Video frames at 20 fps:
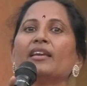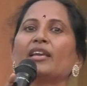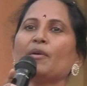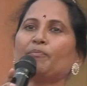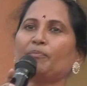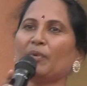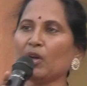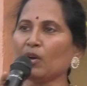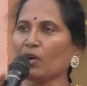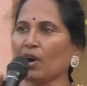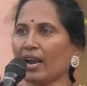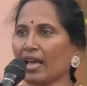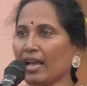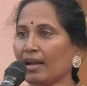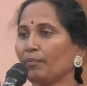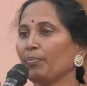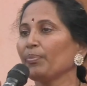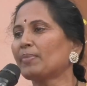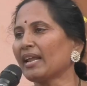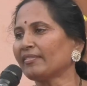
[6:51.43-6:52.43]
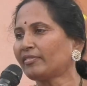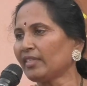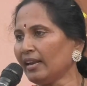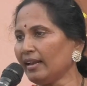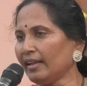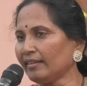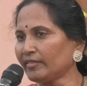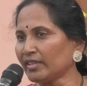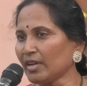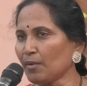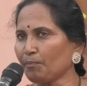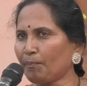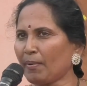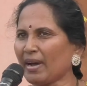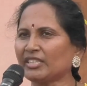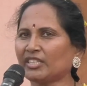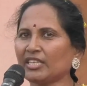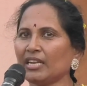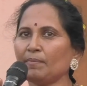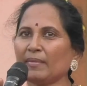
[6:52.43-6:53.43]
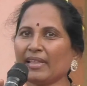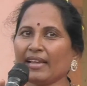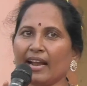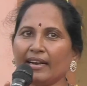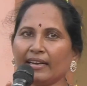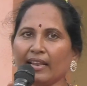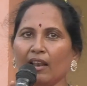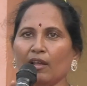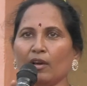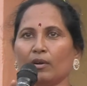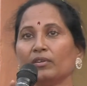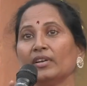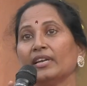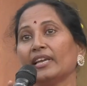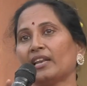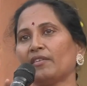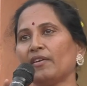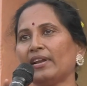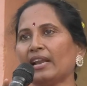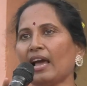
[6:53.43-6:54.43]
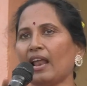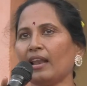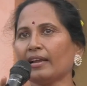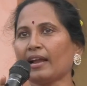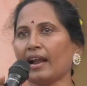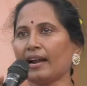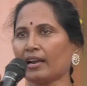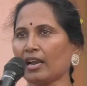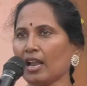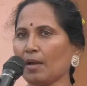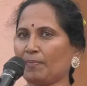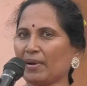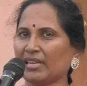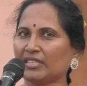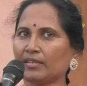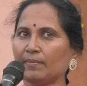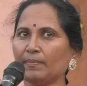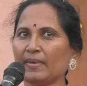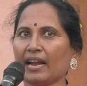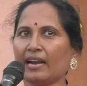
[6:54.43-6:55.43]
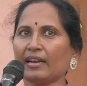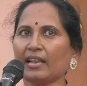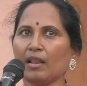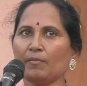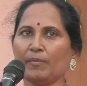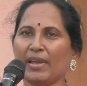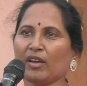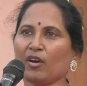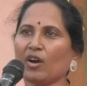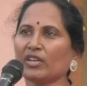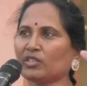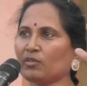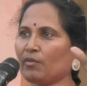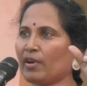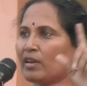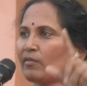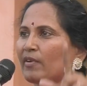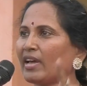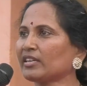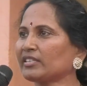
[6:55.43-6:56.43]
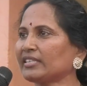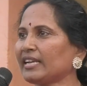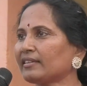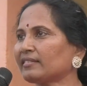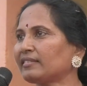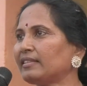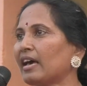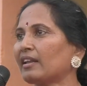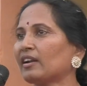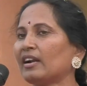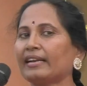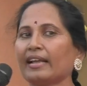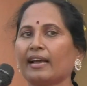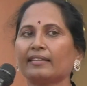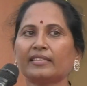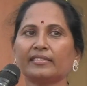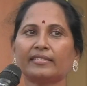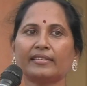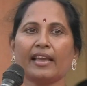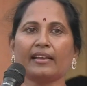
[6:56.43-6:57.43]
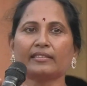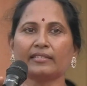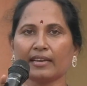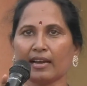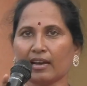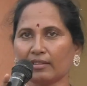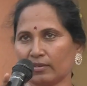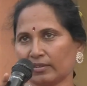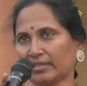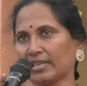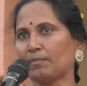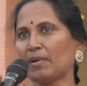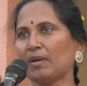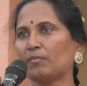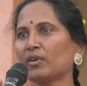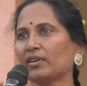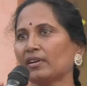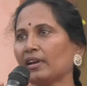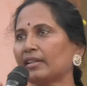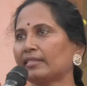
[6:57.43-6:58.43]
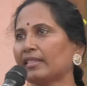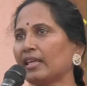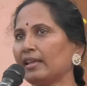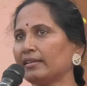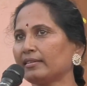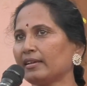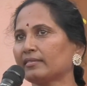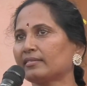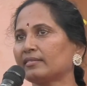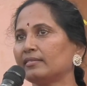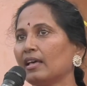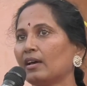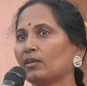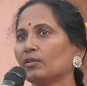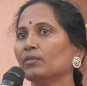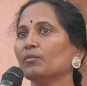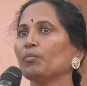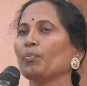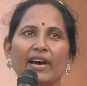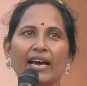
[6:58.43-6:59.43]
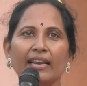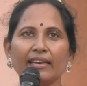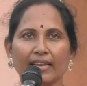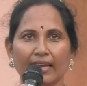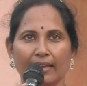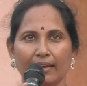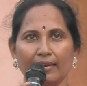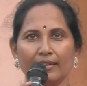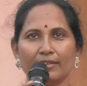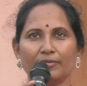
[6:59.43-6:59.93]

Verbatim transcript: ఎప్పుడు కూడా ప్రతి నిత్యం పద్దెనిమిది గంటలు ఇరవై నాలుగు గంటలు పద్దెనిమిది గంటలు మీకోసం వారు వర్క్ చేస్తున్నారు అంటే అతిశయక్తి కాదు సభాముఖంగా తెలియజేస్తున్నాను వారికి